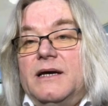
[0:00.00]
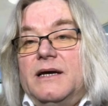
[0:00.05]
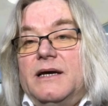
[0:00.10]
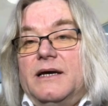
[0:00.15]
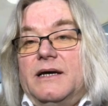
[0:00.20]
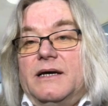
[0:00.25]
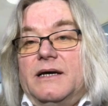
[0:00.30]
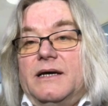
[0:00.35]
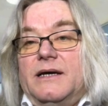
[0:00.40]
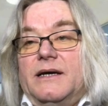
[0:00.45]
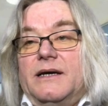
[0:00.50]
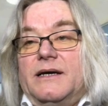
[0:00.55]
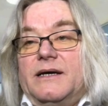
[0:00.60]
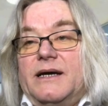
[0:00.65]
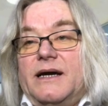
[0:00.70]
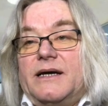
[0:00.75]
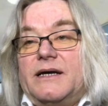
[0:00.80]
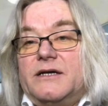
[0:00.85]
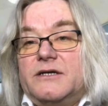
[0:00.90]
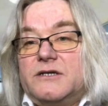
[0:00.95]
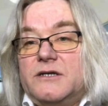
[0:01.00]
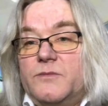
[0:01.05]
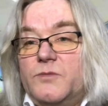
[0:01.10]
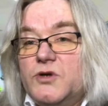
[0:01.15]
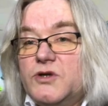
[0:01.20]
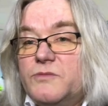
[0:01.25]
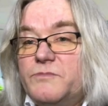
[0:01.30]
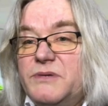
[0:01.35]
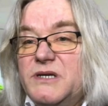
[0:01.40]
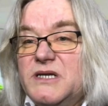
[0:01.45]
e, jakie są
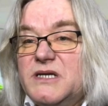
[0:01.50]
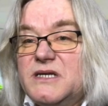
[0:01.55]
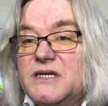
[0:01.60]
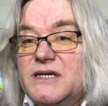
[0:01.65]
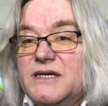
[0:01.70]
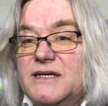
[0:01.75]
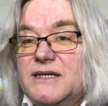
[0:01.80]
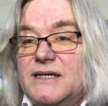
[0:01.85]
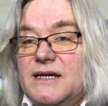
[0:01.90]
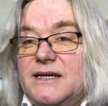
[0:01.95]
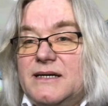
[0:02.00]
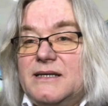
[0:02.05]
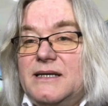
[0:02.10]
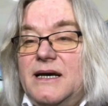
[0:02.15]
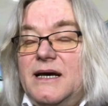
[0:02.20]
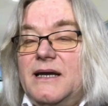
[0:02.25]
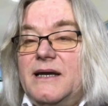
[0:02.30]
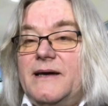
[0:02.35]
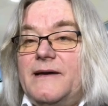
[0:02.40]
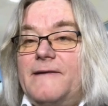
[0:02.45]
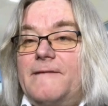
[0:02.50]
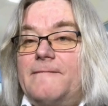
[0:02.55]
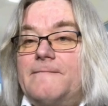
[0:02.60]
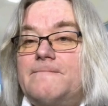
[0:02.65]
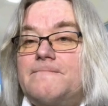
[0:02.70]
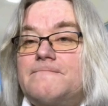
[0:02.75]
odpisy i tak dalej.